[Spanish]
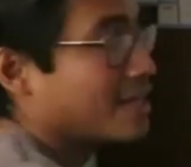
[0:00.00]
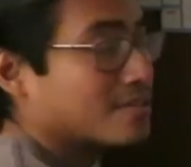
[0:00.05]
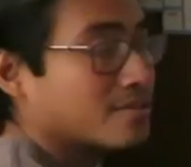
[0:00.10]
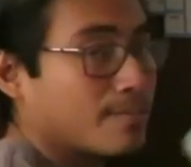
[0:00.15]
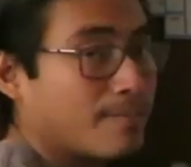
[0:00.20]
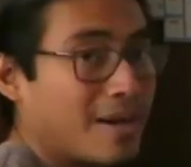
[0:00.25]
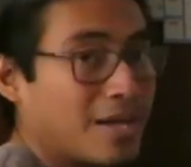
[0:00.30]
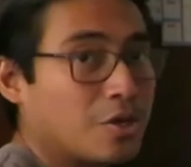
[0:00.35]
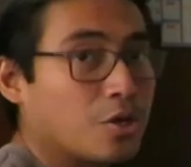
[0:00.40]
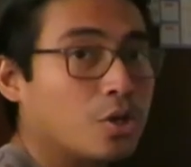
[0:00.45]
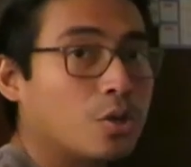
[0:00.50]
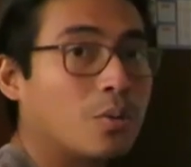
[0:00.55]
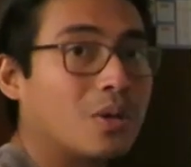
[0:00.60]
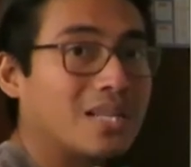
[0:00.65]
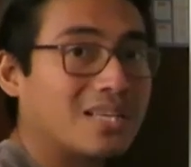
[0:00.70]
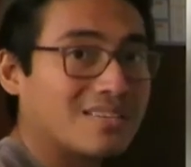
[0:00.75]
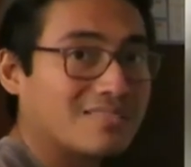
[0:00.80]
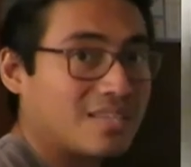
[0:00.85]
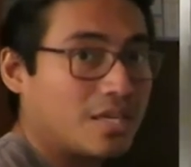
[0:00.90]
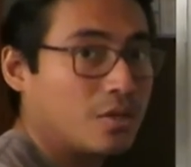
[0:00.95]
es mayor o
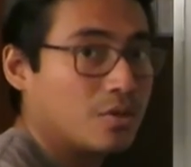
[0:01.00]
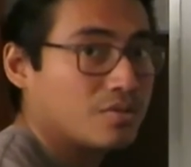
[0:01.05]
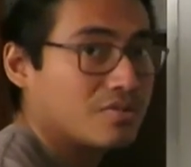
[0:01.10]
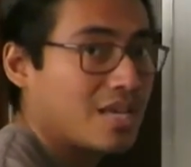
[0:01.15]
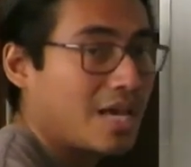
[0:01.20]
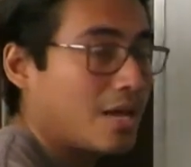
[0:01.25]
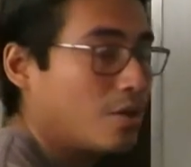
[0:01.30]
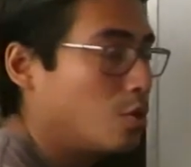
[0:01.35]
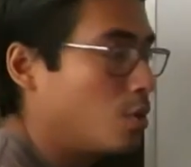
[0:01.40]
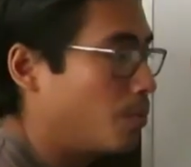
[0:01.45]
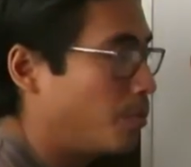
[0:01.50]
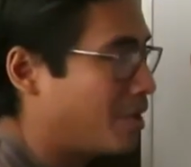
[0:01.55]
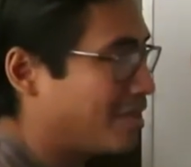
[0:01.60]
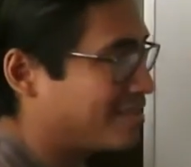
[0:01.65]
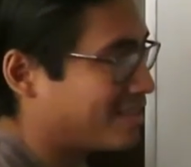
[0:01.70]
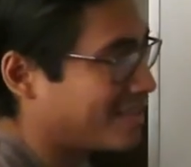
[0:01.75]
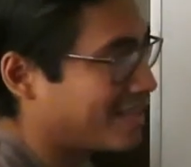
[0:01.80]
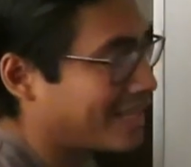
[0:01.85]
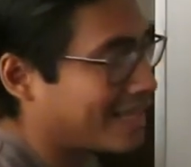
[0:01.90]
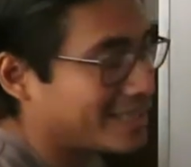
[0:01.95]
igual que cero. O sea, no puede
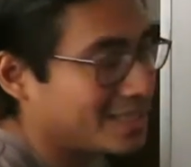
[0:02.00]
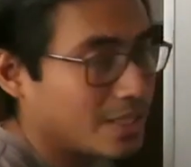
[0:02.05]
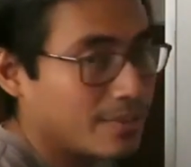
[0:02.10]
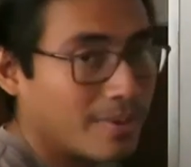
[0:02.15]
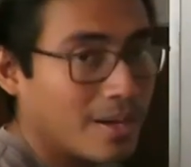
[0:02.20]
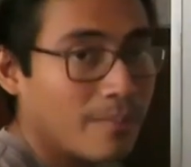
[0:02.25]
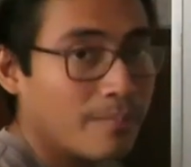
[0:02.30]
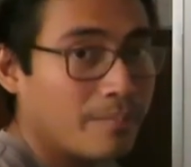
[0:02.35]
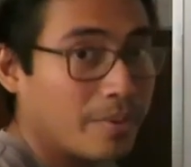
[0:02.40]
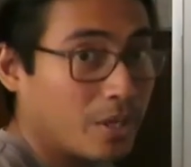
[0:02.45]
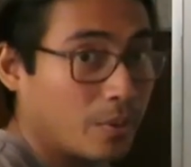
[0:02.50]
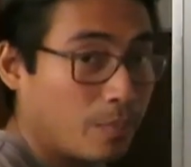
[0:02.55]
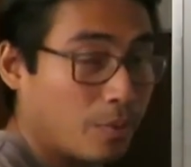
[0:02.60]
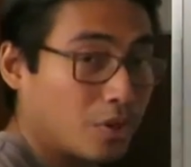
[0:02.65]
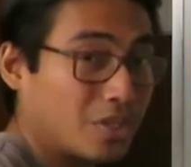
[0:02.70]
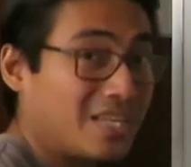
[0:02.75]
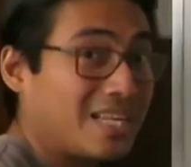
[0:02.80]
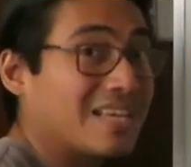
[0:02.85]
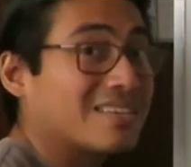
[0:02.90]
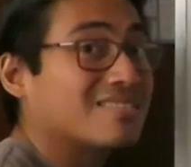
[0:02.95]
ser negativa, pero
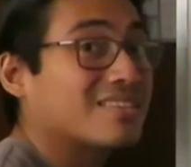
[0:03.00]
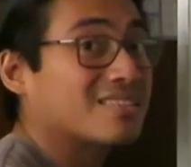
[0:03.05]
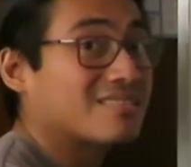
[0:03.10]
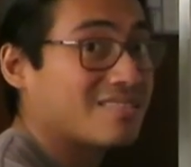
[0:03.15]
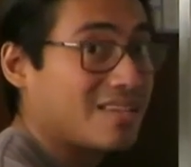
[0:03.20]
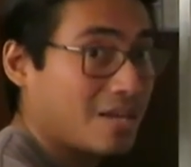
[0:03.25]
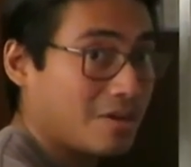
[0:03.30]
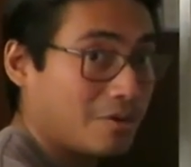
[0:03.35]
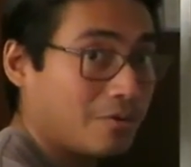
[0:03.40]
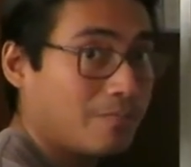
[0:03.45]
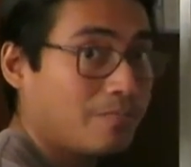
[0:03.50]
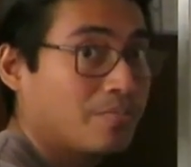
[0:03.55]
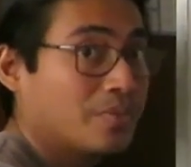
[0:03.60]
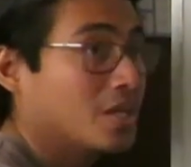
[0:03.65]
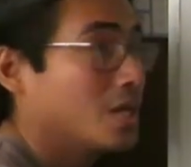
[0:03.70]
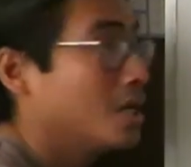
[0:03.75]
podría ser cero.